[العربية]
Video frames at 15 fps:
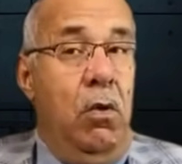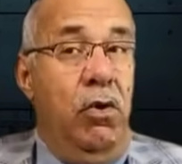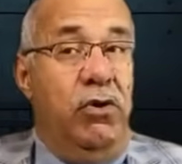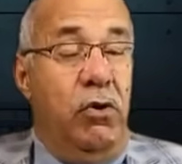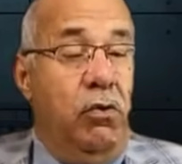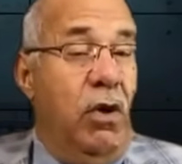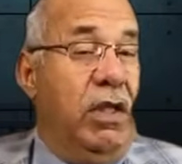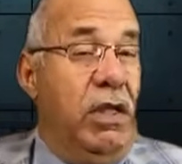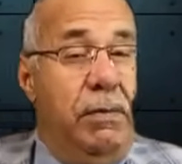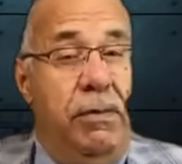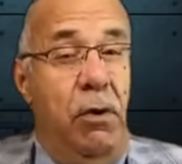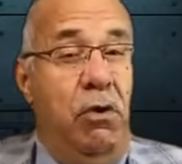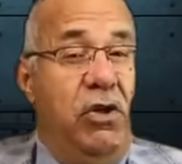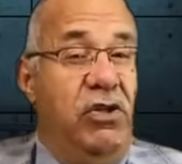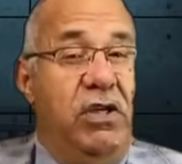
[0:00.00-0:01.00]
واش كانوا غاديين
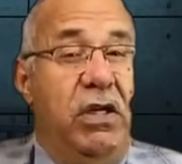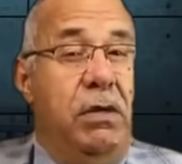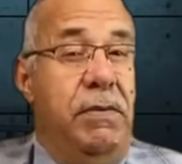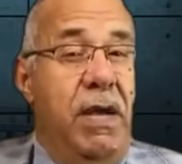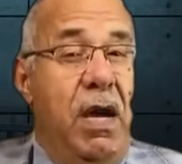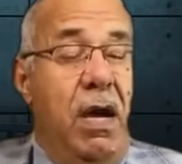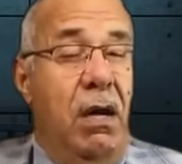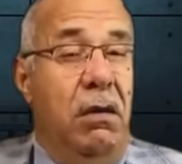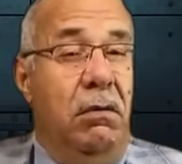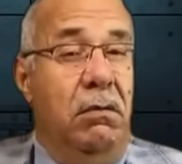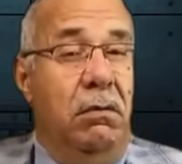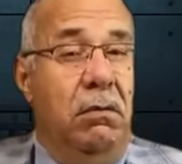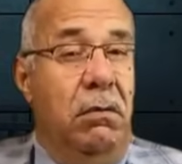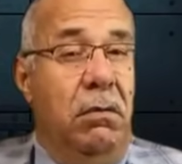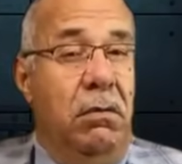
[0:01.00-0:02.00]
بها ولا جايين بها
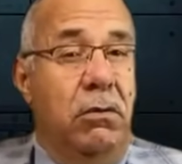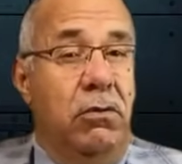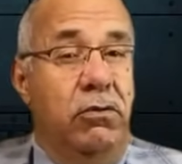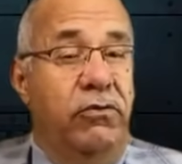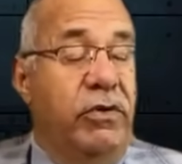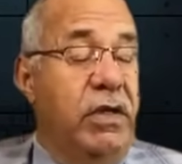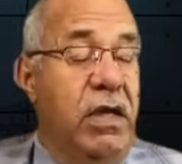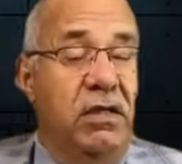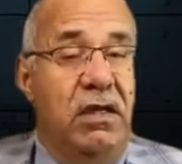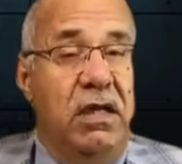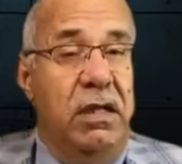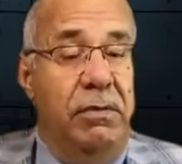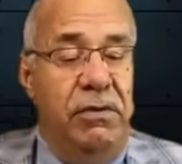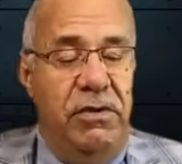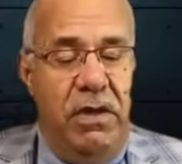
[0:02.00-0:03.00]
واش فين كانت
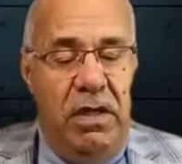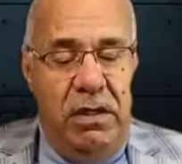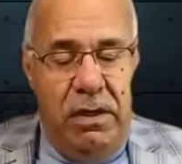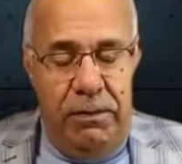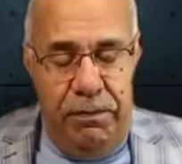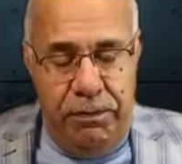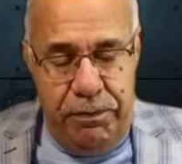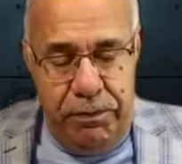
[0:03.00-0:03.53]
هذه البنت هذه